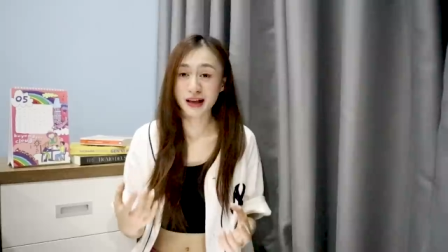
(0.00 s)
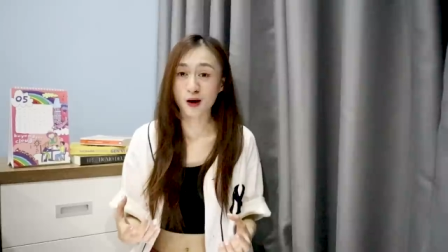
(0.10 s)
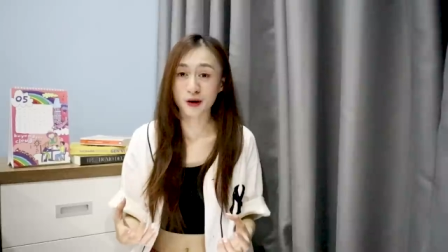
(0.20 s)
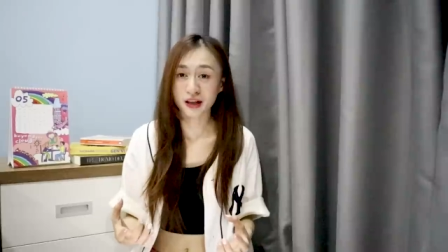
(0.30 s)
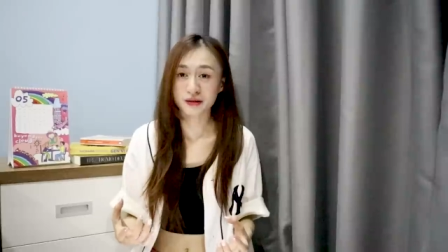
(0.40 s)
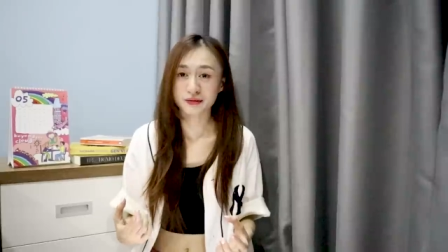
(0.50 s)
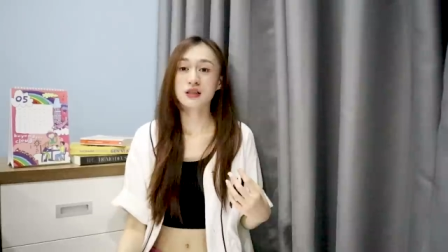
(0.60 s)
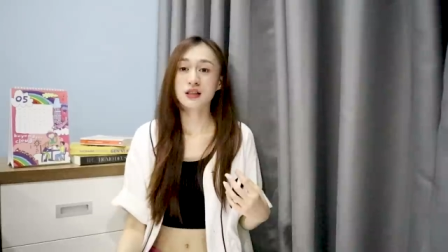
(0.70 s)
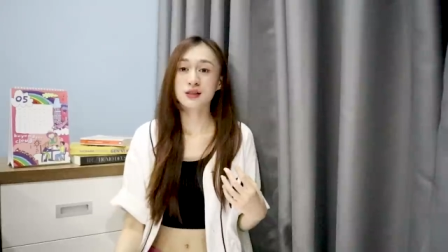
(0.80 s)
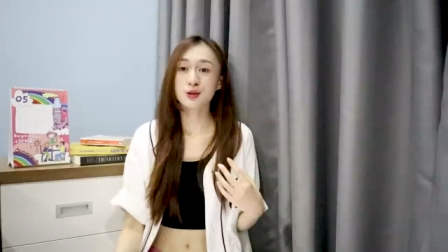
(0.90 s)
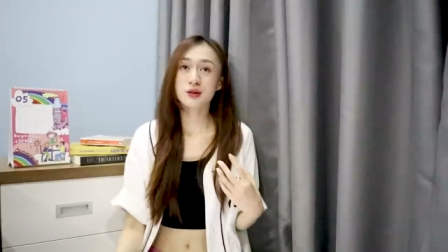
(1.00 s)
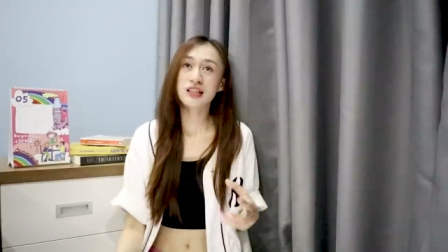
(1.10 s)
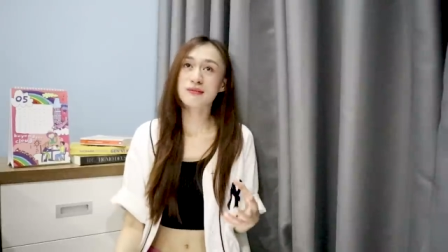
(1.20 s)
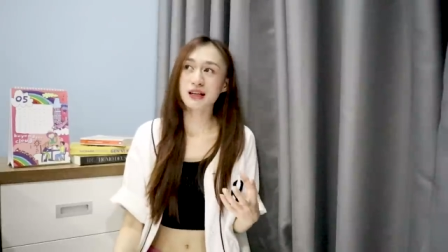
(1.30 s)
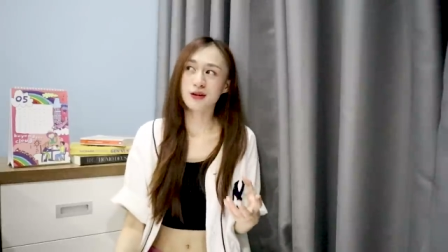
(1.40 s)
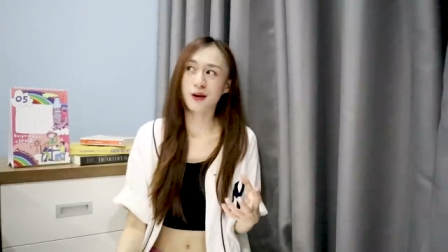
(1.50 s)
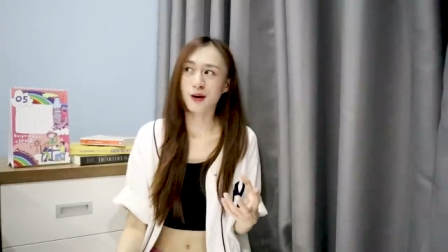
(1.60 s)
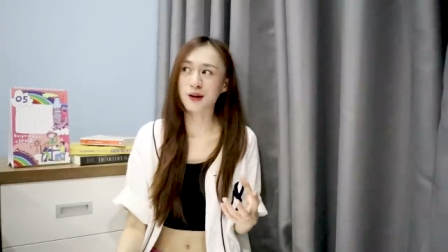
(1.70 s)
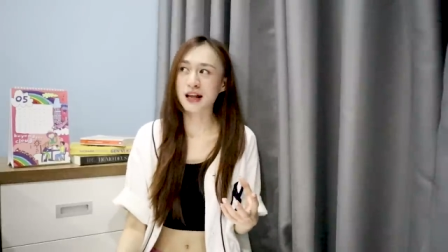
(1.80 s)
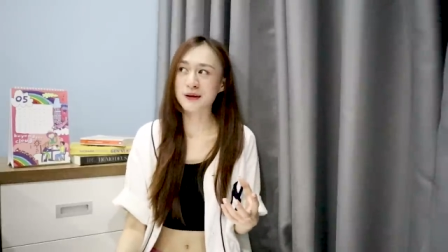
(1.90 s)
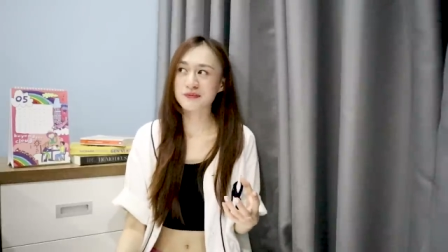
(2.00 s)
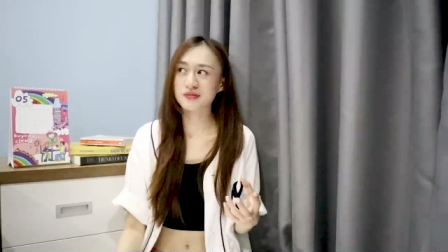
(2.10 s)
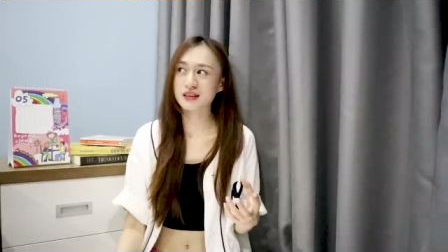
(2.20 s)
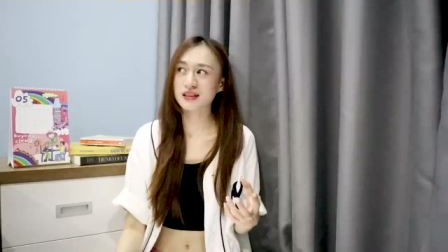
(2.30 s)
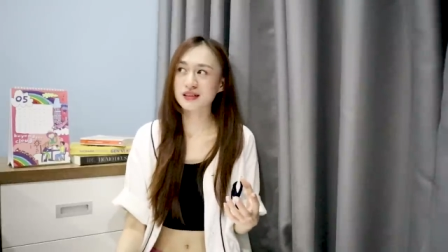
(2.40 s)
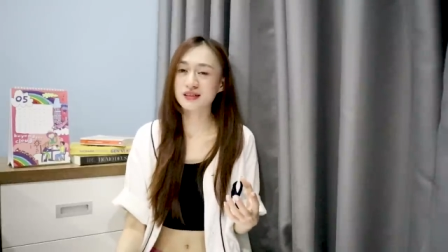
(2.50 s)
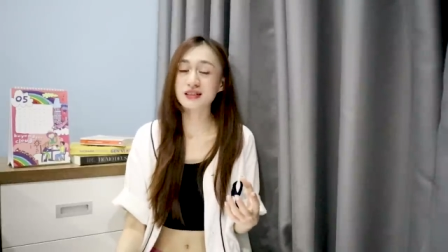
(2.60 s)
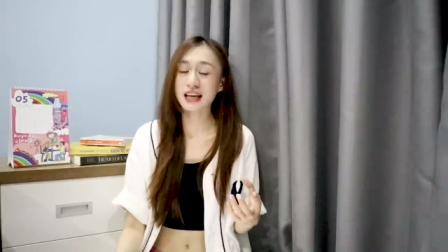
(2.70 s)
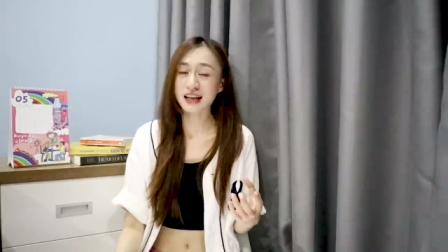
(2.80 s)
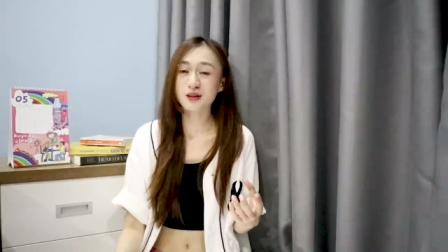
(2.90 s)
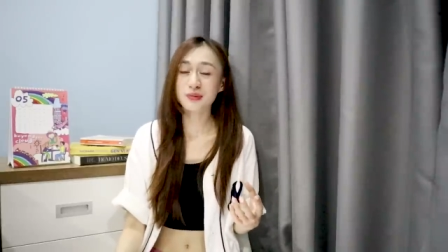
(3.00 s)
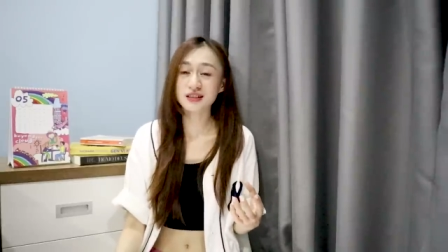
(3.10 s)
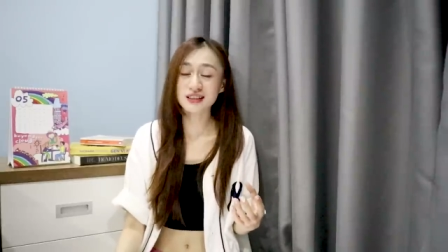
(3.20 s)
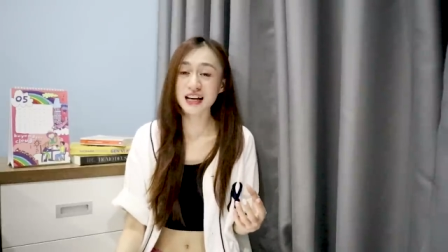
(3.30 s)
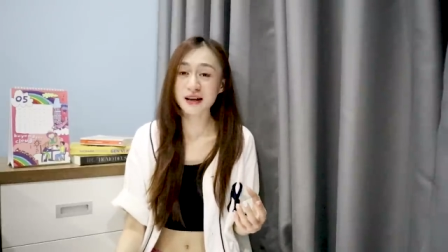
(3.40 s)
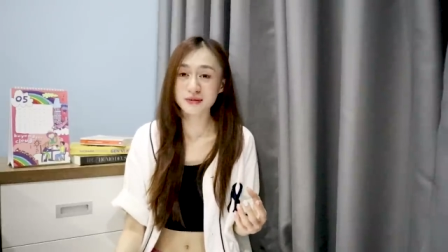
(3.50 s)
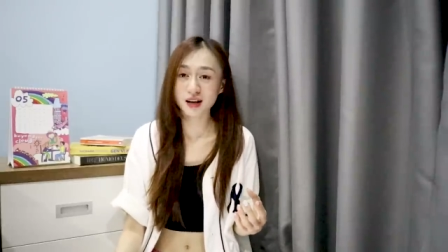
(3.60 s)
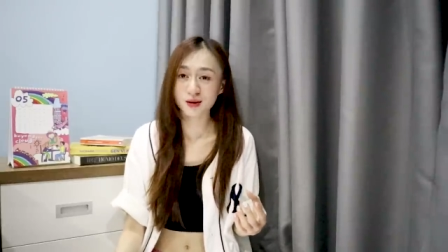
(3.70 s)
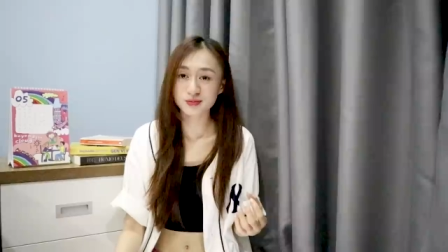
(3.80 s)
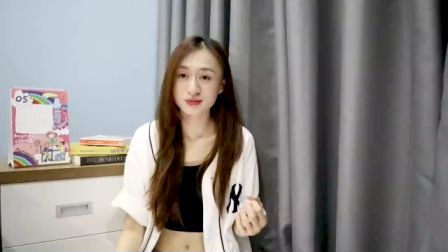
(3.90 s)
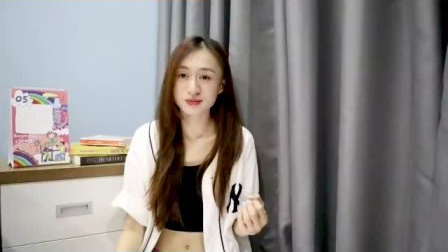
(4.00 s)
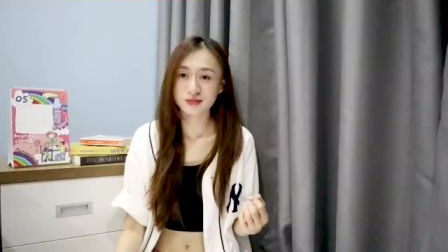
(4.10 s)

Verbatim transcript: bèo này đột nhiên bạn hỏi họ là ờ thế anh có biết chơi game không